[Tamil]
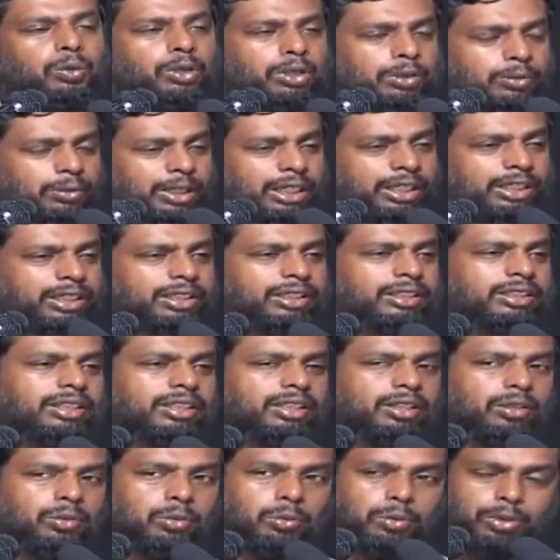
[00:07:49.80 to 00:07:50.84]
ஒருவன்
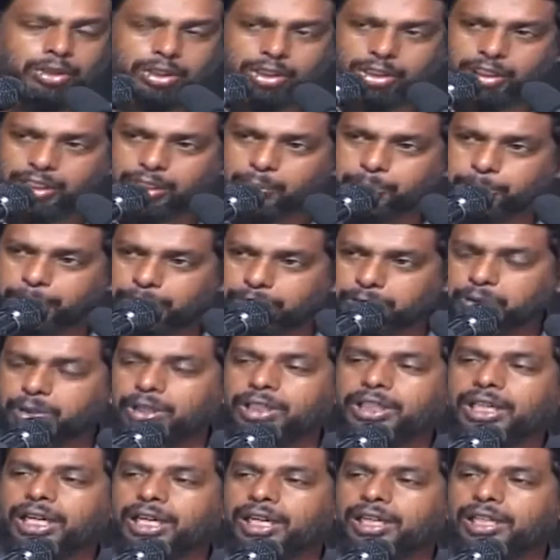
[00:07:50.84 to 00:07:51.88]
ஒரு
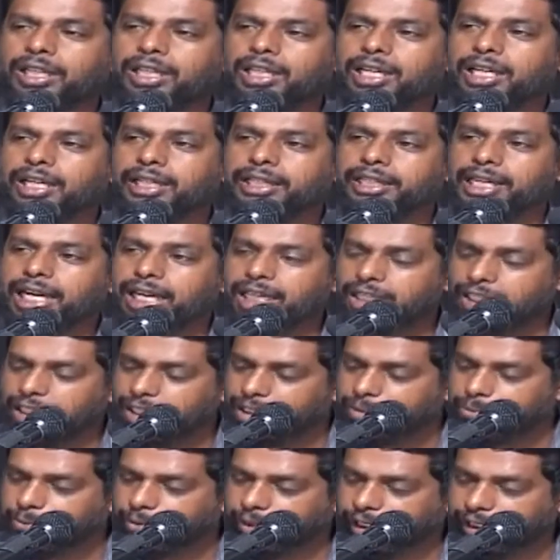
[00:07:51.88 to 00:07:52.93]
பெற்றோர்கள்
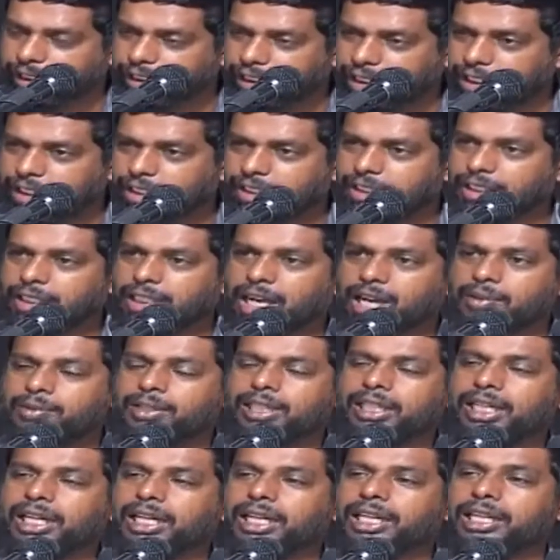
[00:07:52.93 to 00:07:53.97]
நல்ல முறையில்
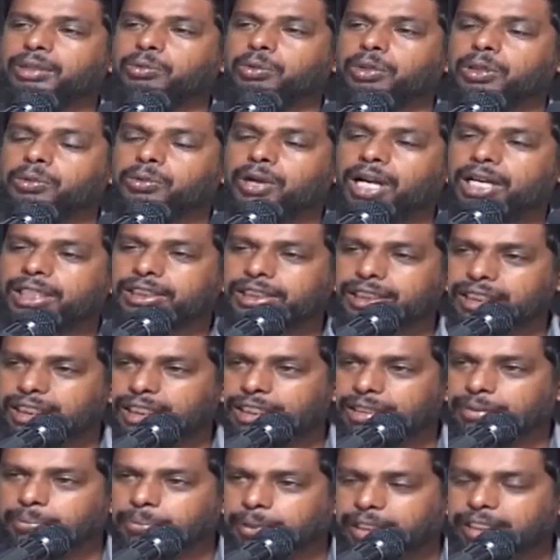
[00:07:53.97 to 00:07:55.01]
அவர்களை உருவாக்கி
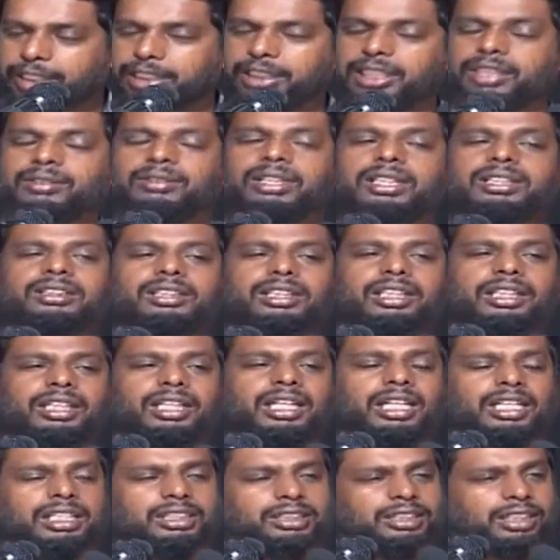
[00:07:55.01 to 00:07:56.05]
படிக்க வைத்து
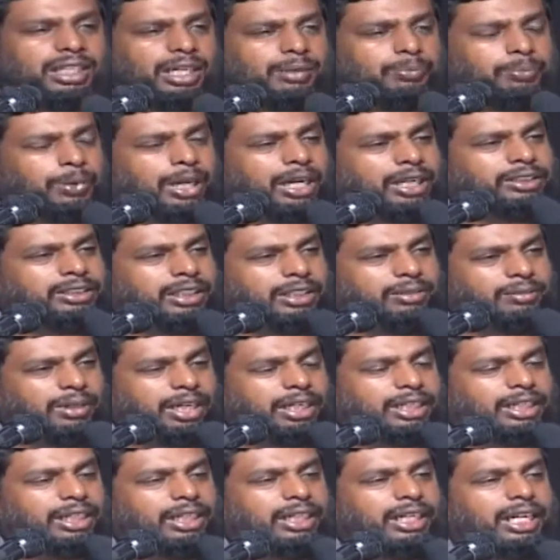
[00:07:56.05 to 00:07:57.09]
சிறப்பாக
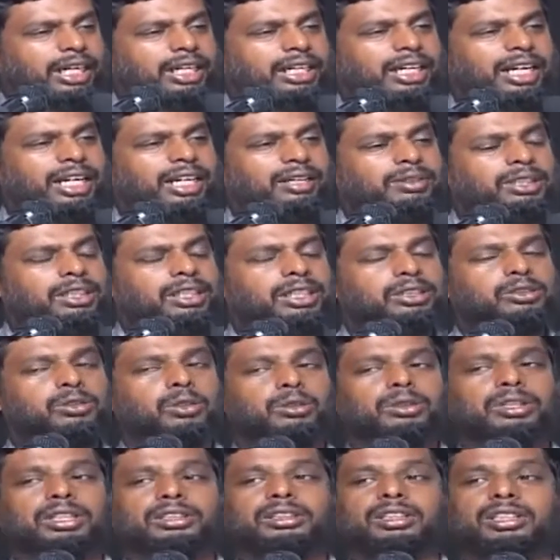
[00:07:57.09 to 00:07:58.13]
செய்வார்களே ஆனால் அவர்கள்
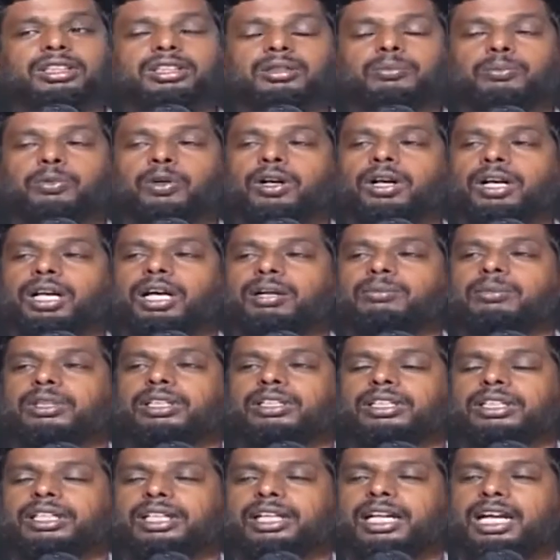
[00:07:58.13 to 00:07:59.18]
சொர்க்கத்திற்கு போகலாம்
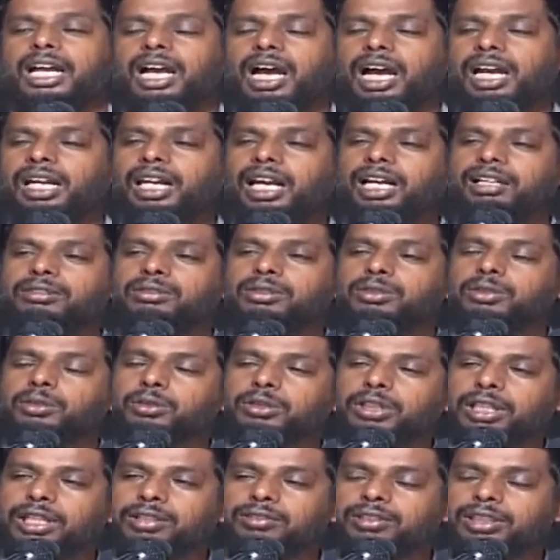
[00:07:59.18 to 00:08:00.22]
என்று அல்லாஹுவின்
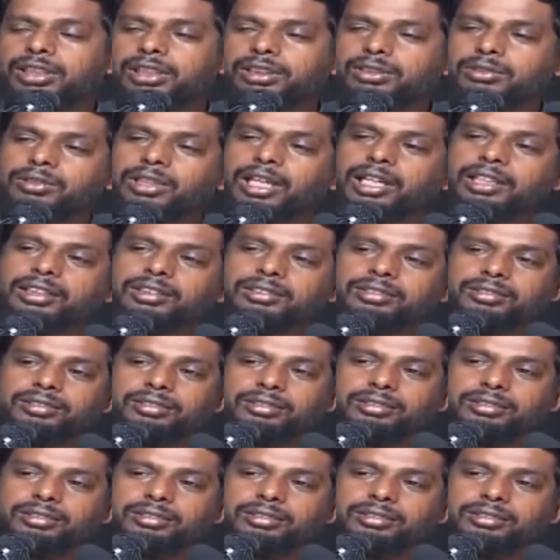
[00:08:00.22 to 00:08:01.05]
தூதர் அவர்கள் சொன்னாங்க